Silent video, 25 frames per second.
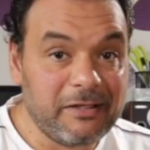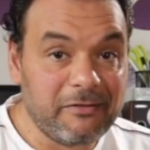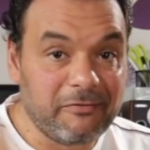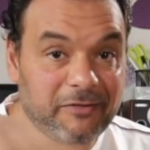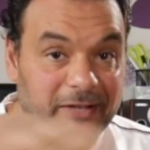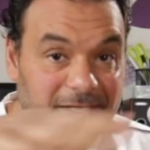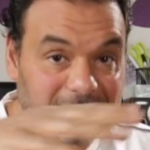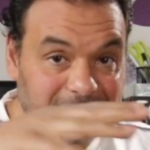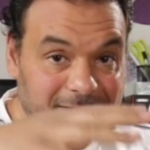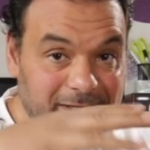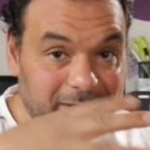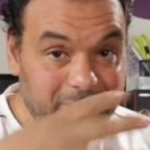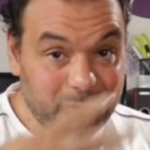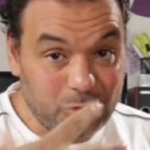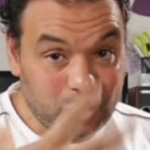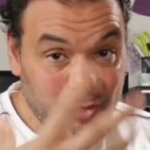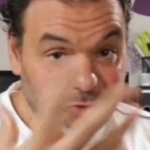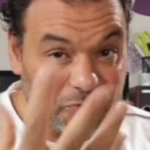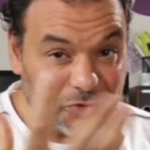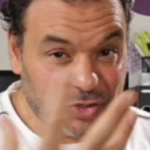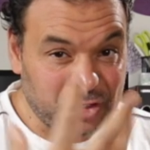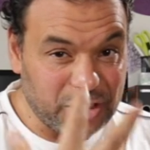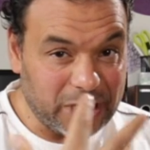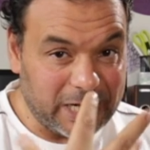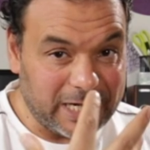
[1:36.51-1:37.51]
فانت
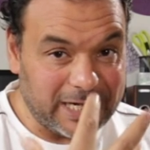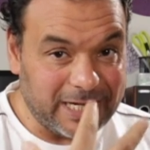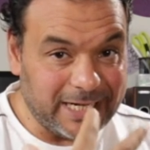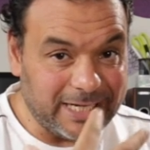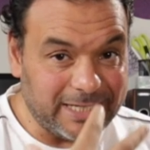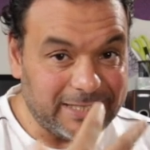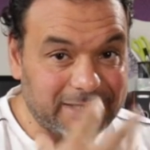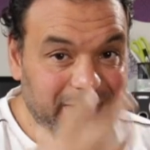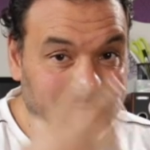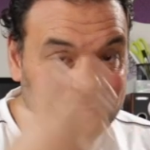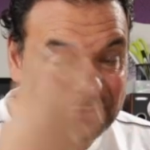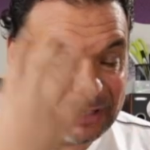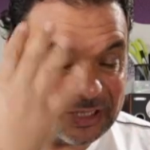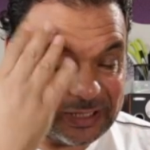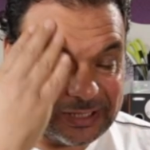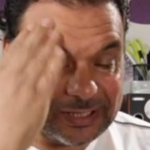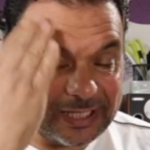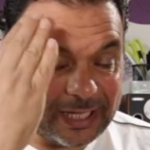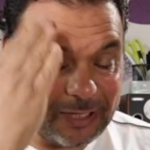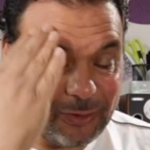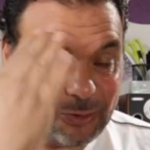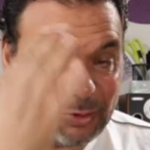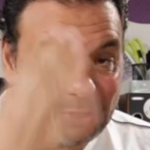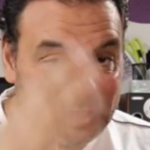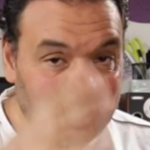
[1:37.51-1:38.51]
بتشوف الشكل اللي انت
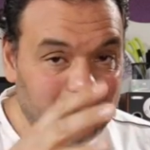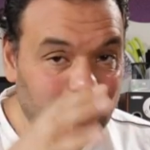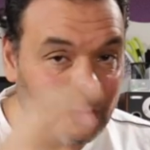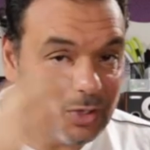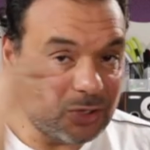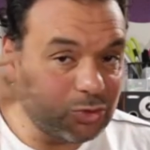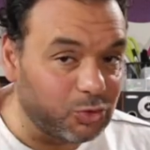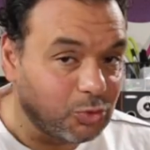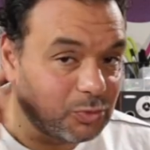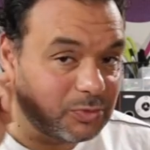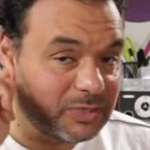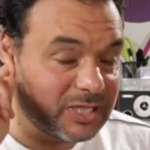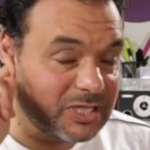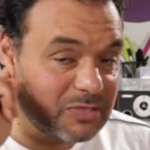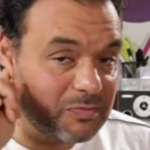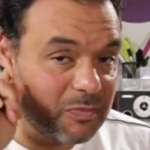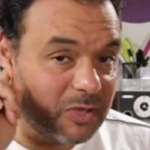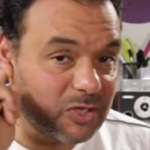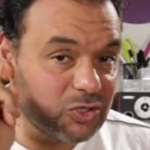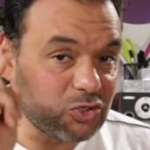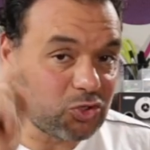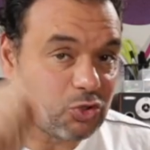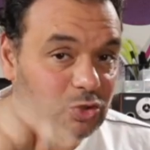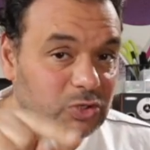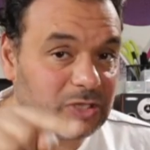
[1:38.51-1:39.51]
بترتاح له دوت
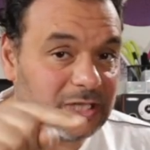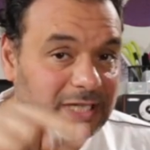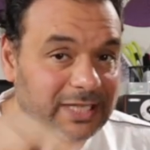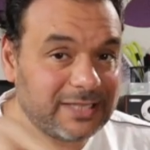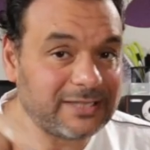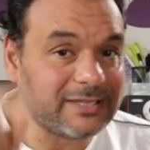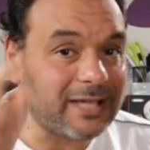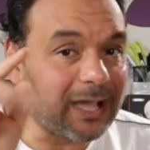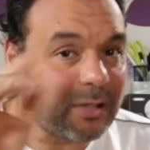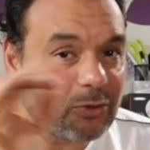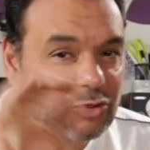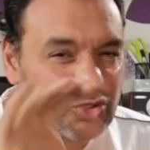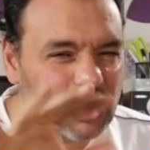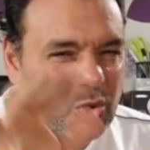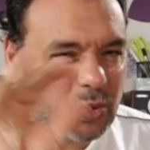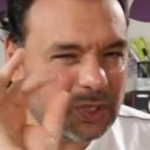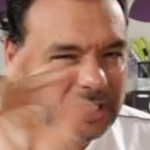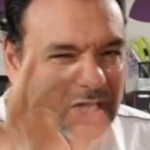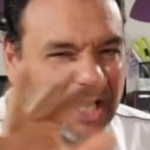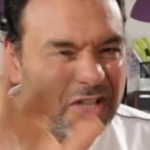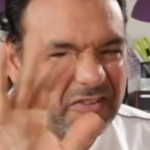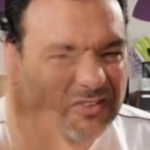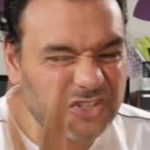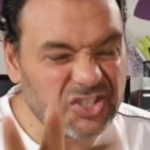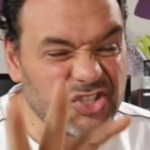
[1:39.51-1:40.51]
وبتسمع الصوت اللي انت عاوزه هو
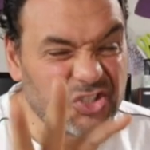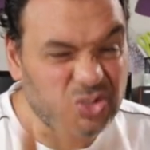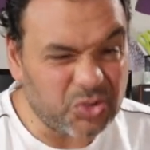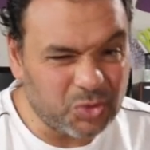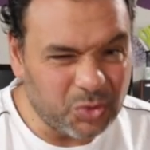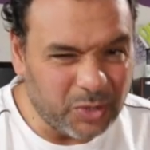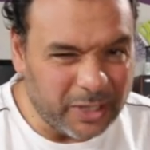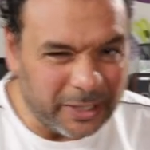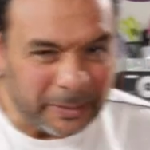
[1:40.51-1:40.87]
ده حفظته